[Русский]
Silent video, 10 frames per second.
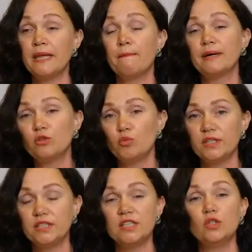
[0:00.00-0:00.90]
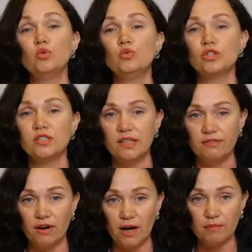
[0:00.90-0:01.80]
подумайте, нужно ли
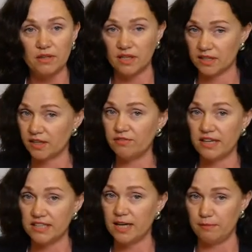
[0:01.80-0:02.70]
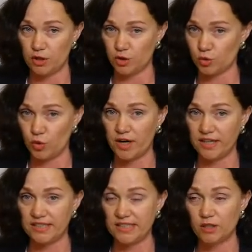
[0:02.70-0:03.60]
вам открывать некоммерческую
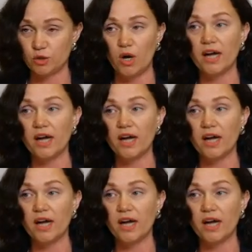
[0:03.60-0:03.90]
организацию.